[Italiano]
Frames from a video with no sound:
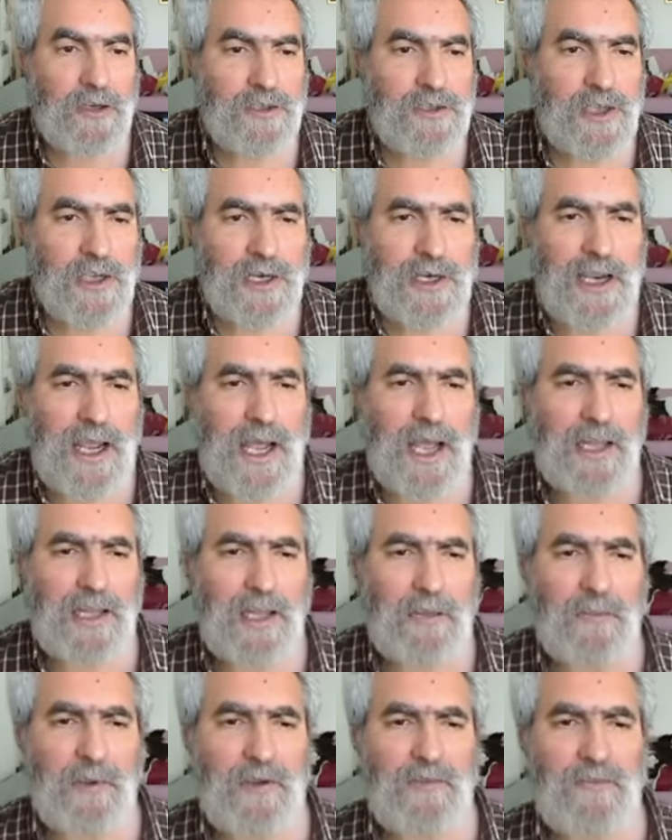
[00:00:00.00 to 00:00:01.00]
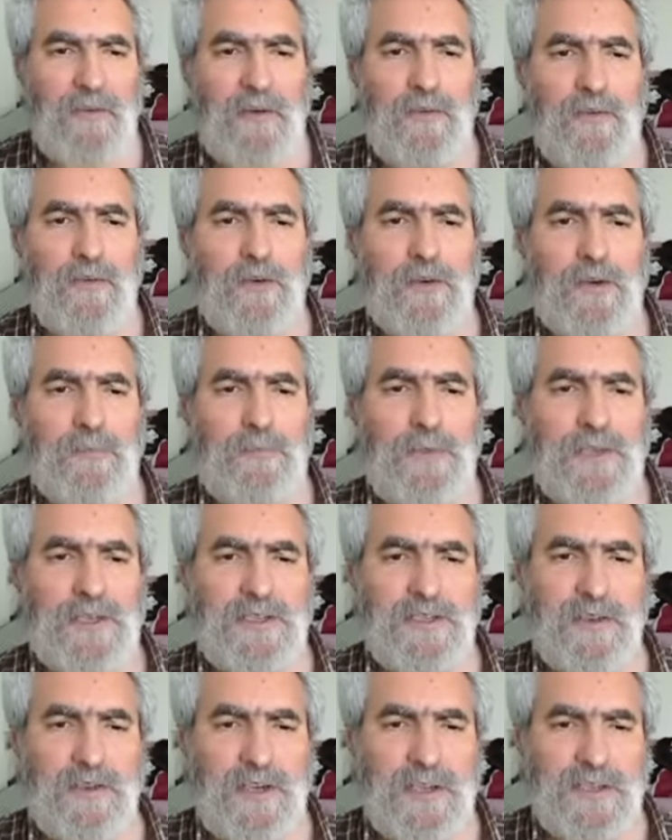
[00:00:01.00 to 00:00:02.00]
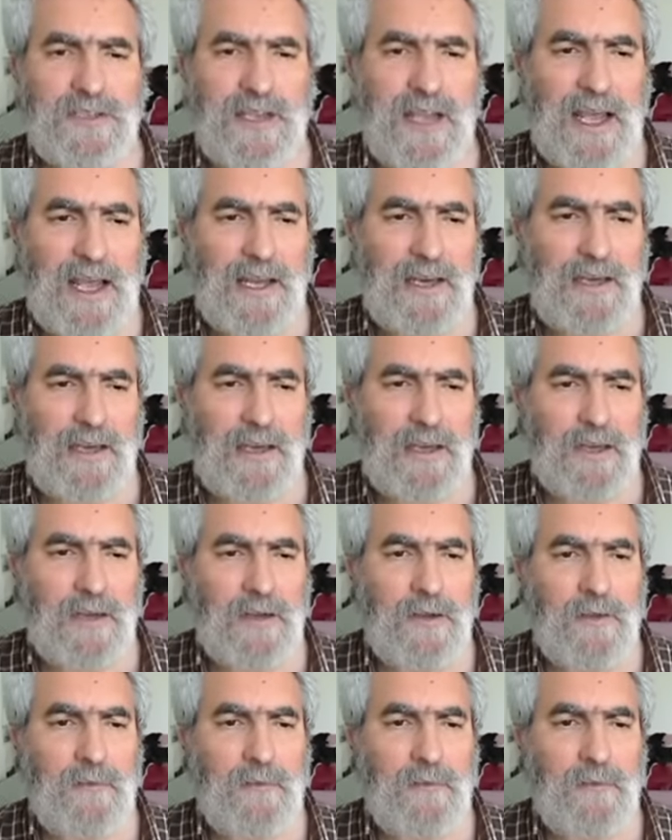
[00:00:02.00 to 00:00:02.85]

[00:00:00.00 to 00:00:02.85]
Cercate per favor persone sane,